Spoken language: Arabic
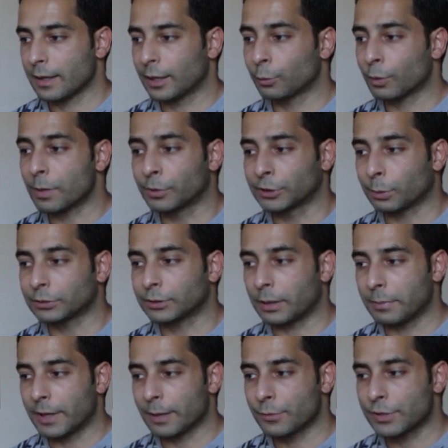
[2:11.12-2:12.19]
الورم متوضع
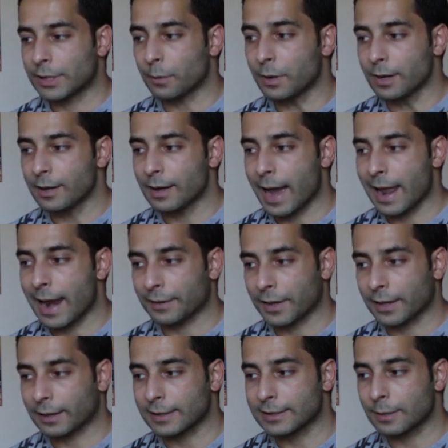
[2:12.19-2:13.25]
بهالمستوى هاي
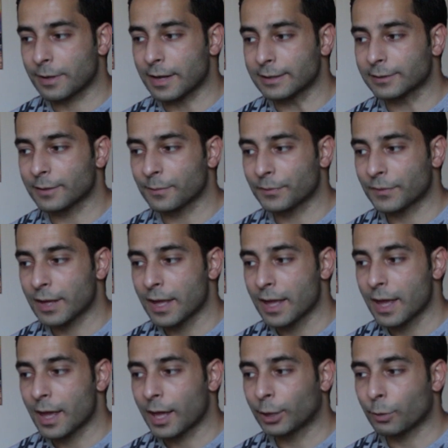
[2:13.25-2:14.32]
هذه القصبات
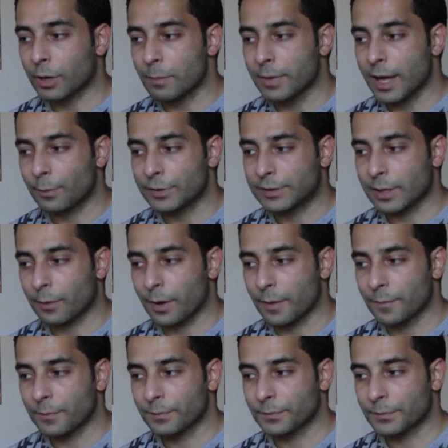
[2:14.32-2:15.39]
الورم بهالمستوى
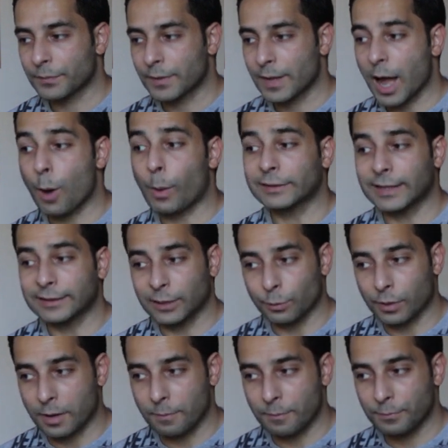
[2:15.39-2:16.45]
او حتى هذا
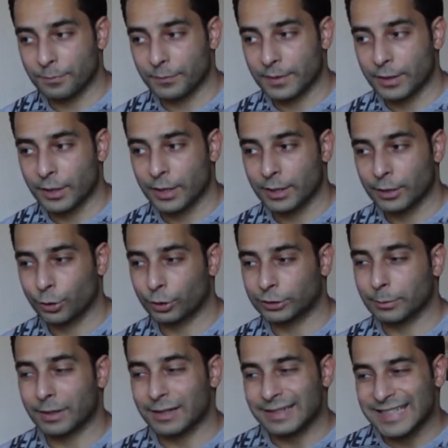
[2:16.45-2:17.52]
الورم
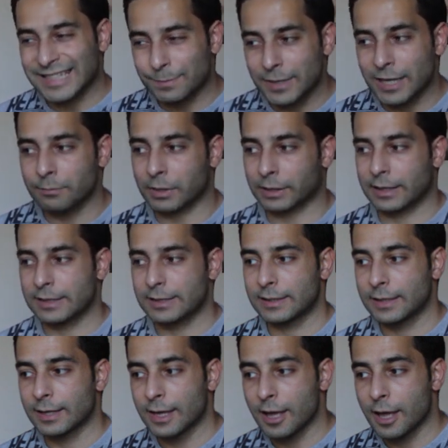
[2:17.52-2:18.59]
يعتبر نسبيا مركزي
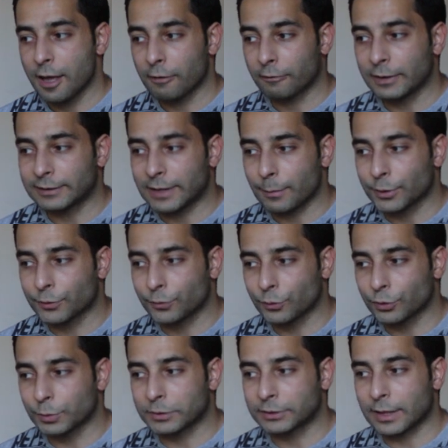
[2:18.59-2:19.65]
فانت عم
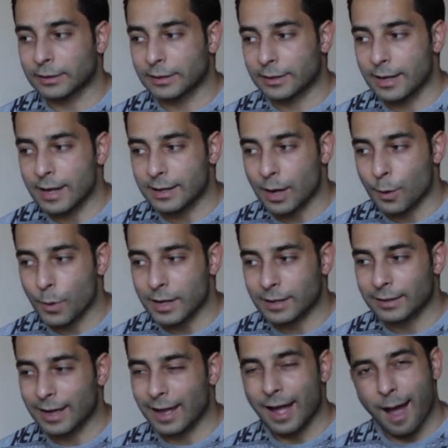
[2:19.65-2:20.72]
تفوت بالتنظير هيك او هيك
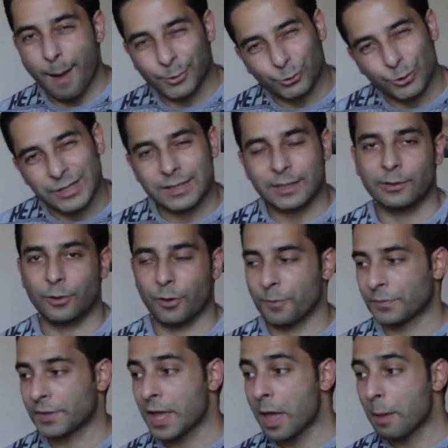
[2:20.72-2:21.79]
عم توصل له
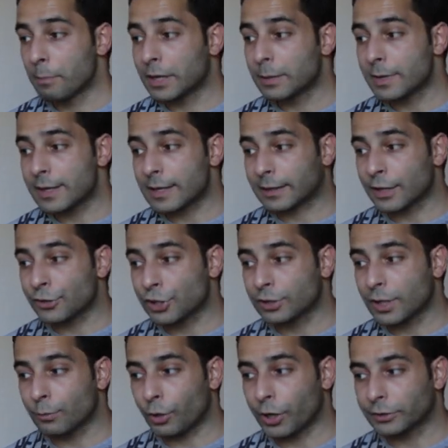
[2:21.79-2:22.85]
بينما اذا كان
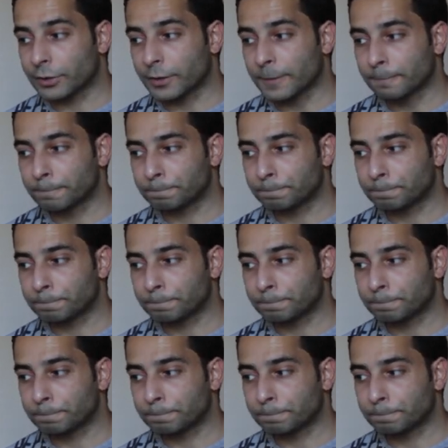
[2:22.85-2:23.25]
جدا محيطي